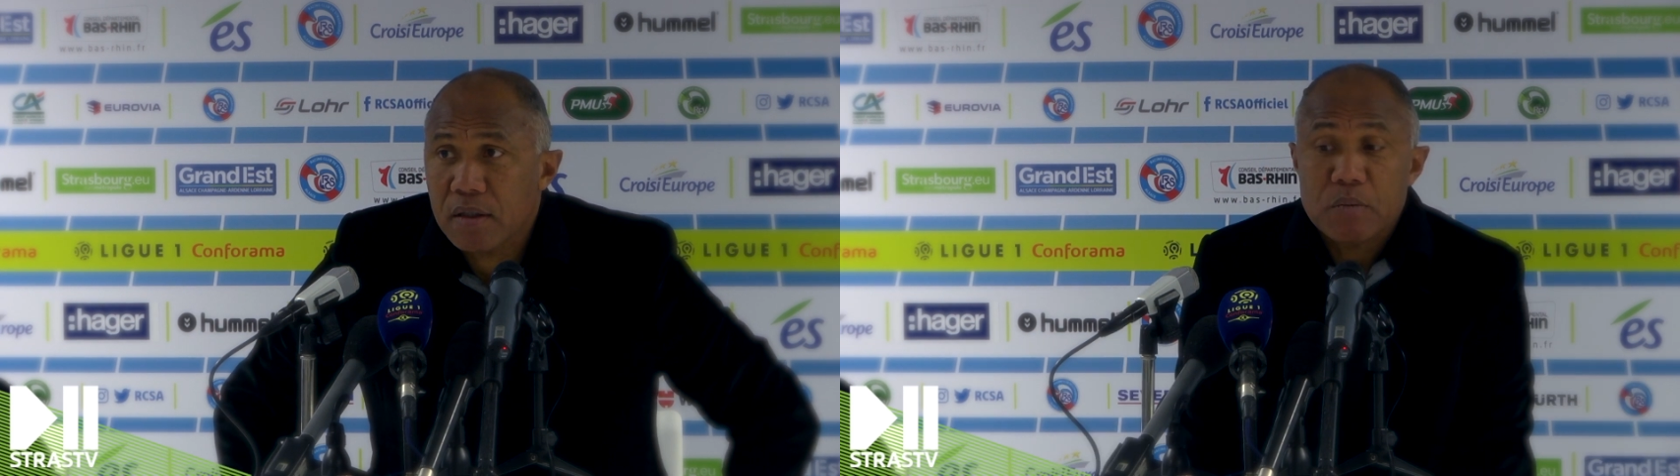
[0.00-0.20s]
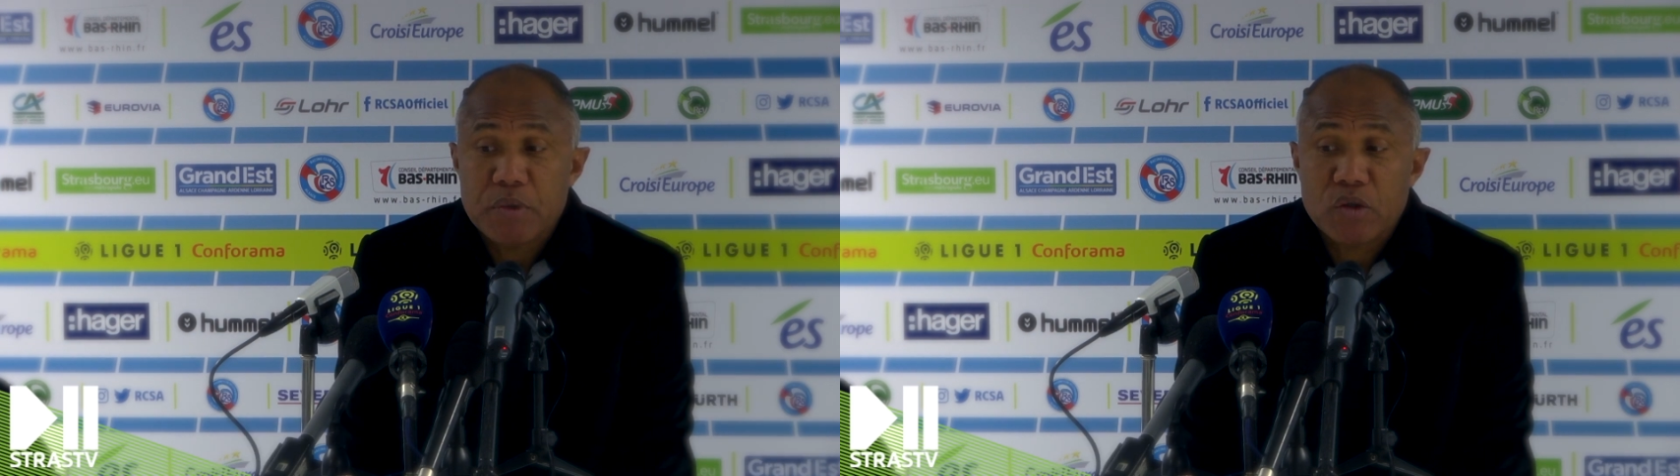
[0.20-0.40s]

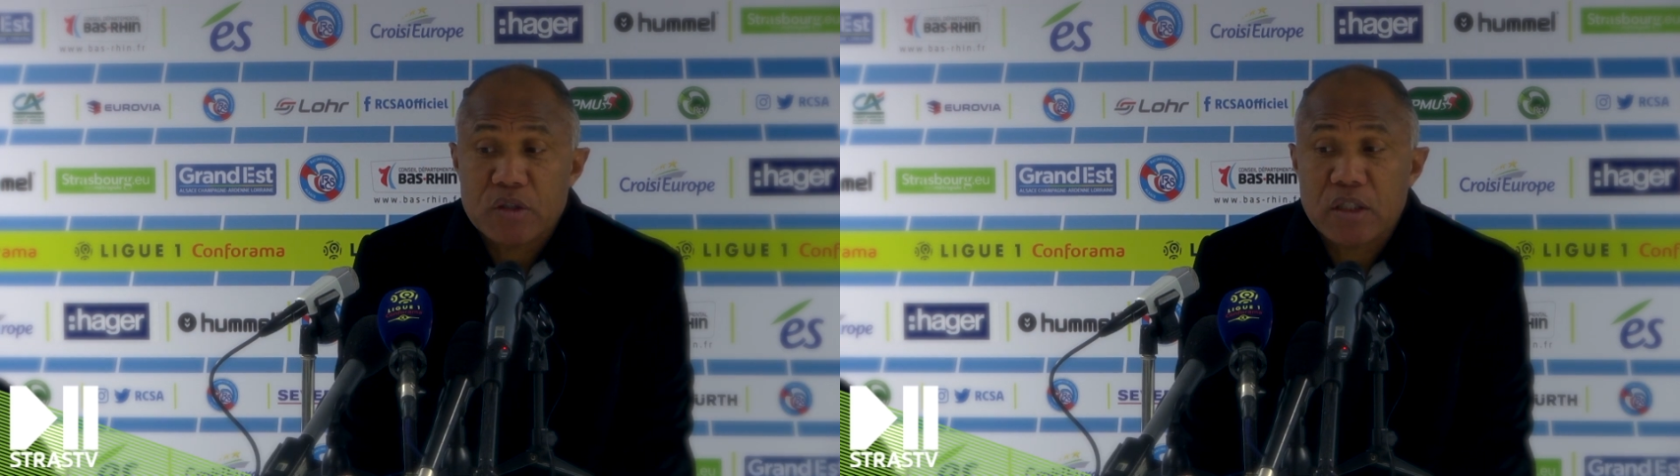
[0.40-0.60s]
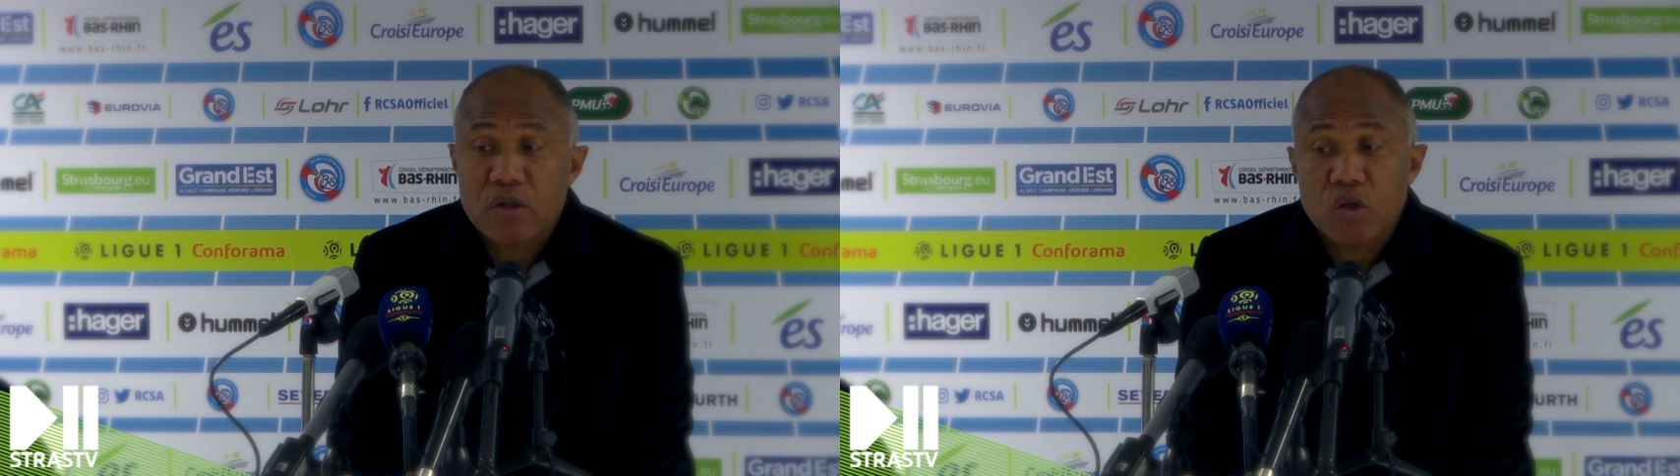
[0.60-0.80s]
Et puis on
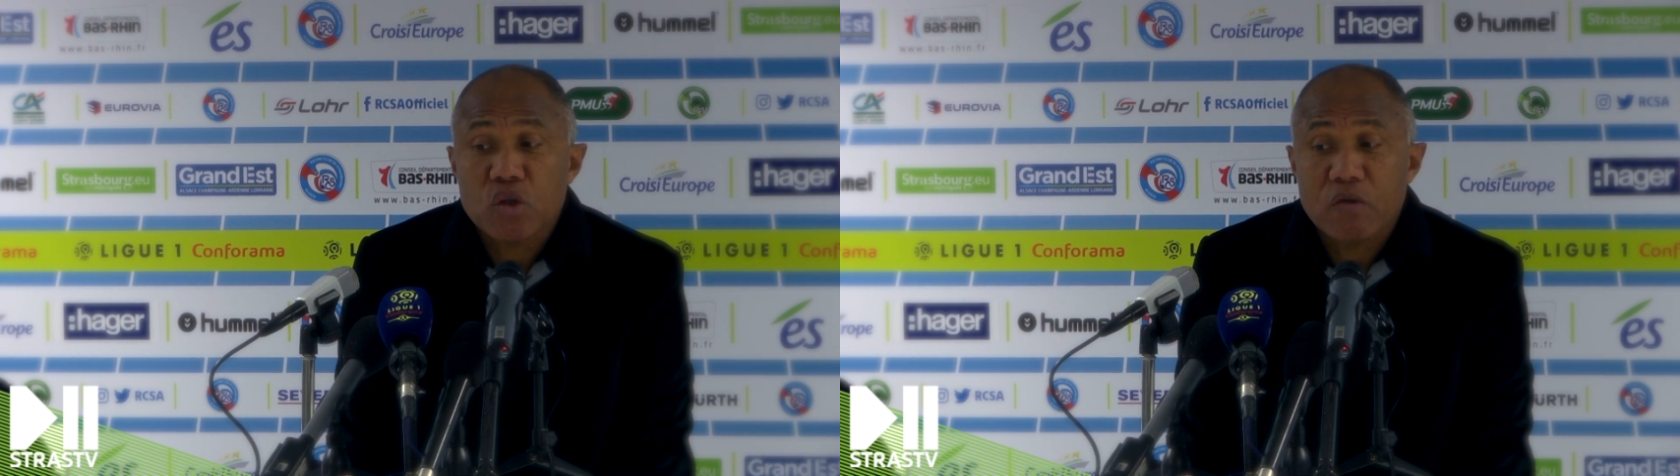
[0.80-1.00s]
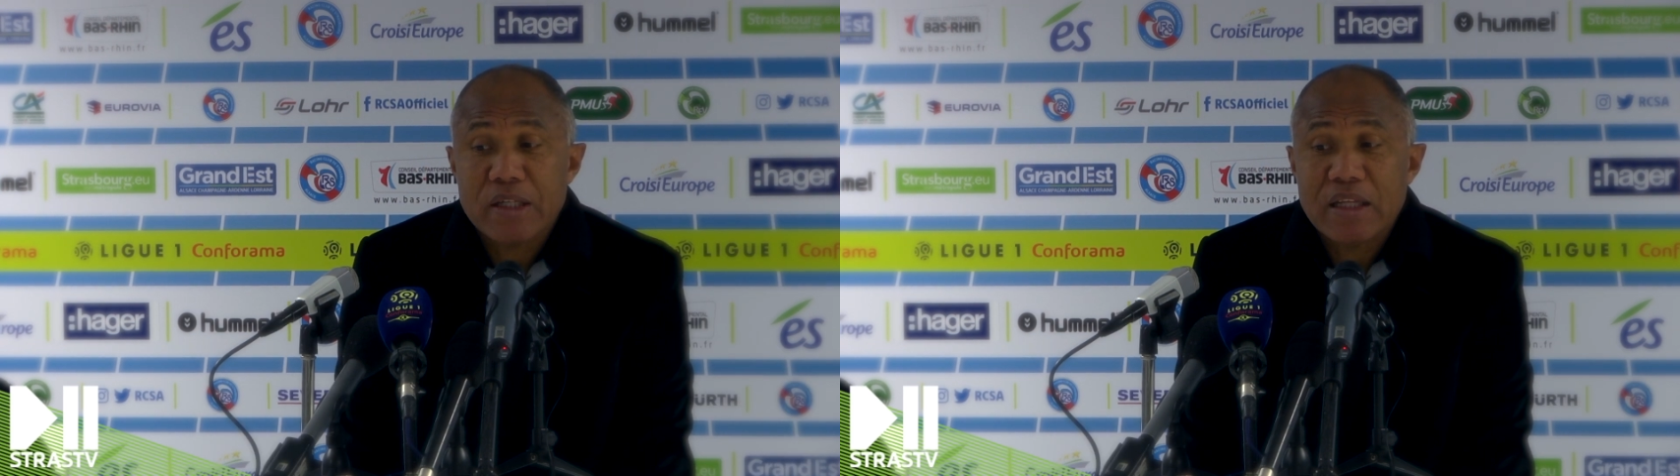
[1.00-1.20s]
sait que
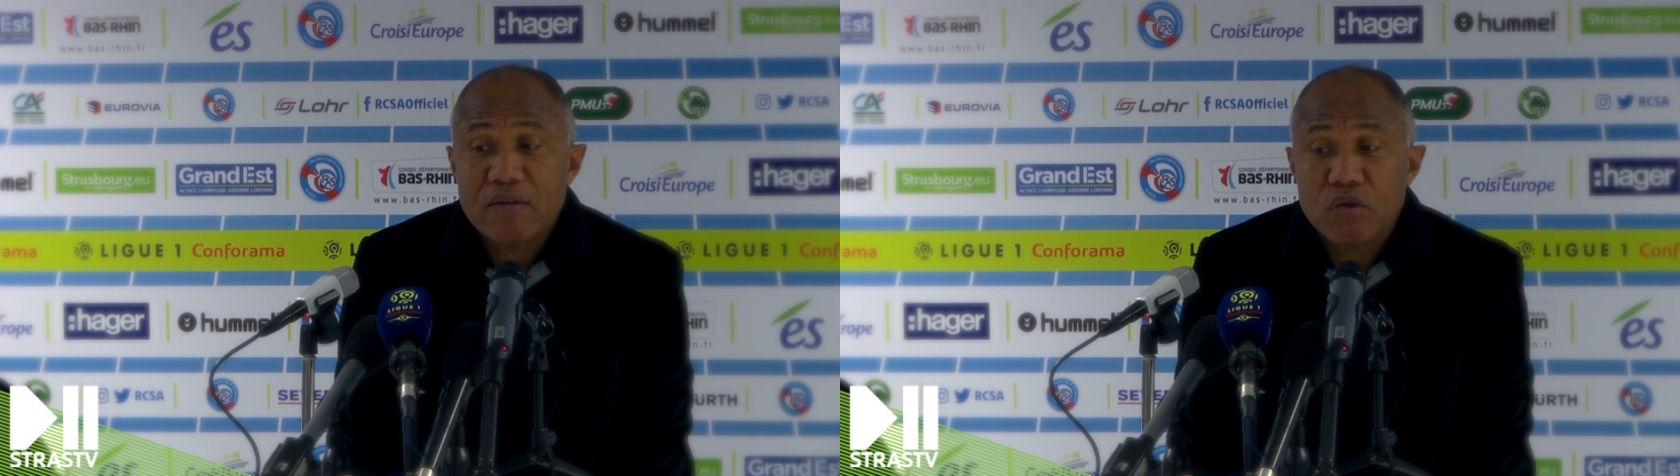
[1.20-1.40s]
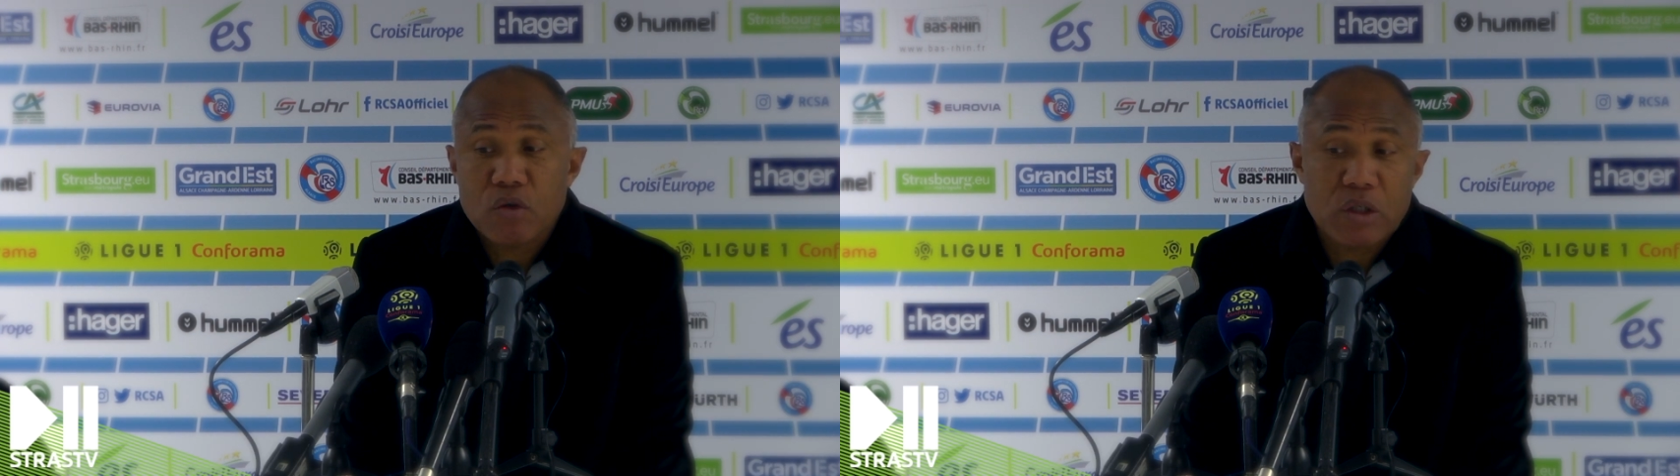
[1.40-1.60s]
quand on va de l'avant,